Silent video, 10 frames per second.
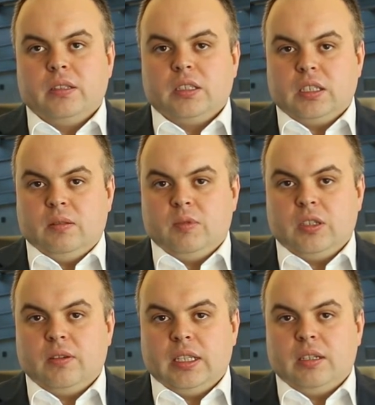Trzecim
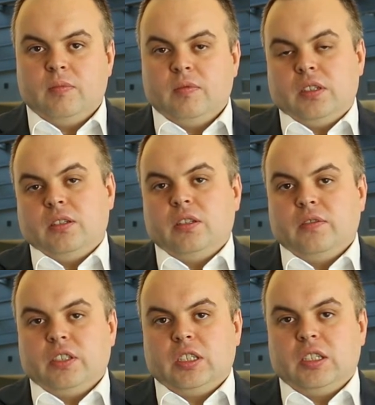przykładem
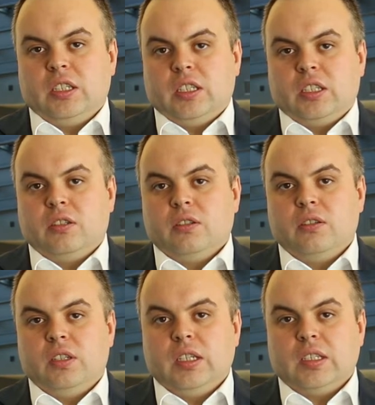nowoczesnych
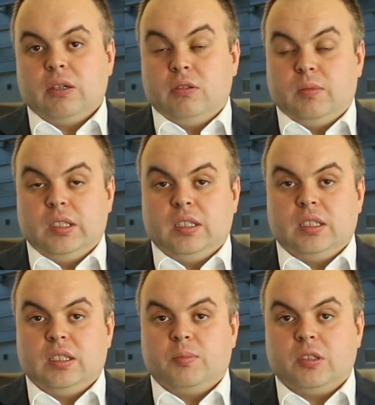technologii jest
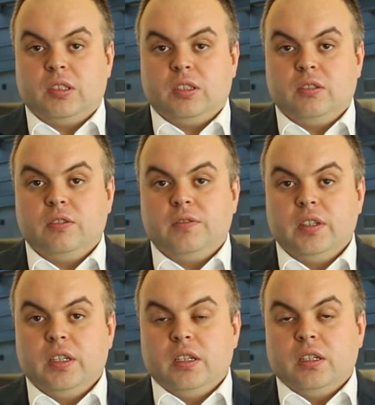automatyzacja procesów,
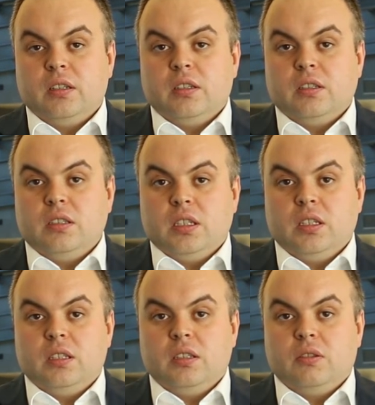
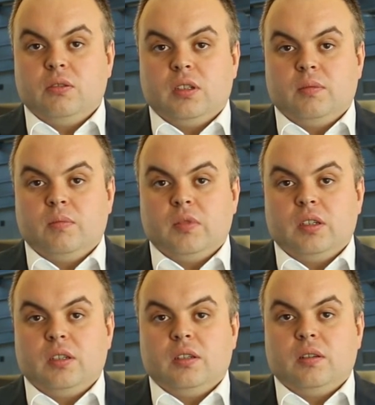dzięki którym
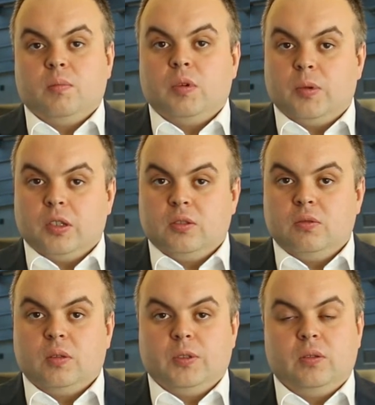po
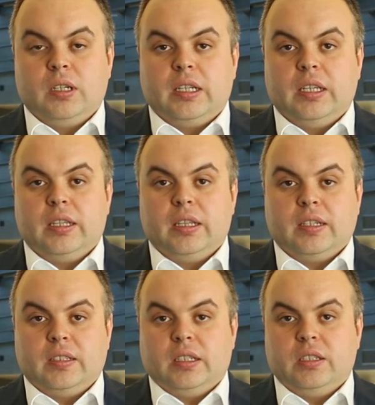prostu obsługa
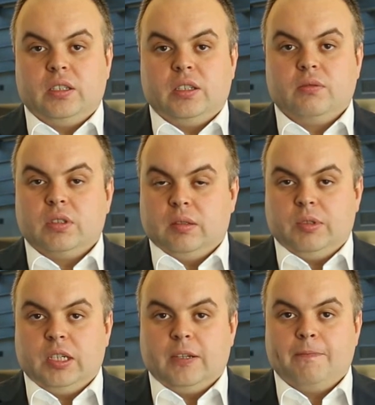klienta staje się
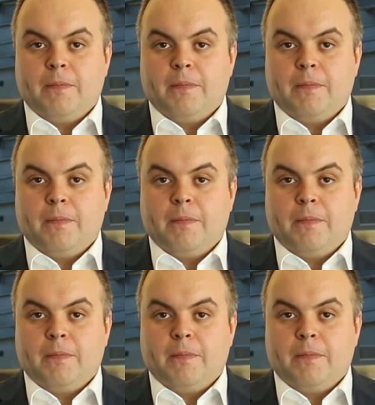szybsza.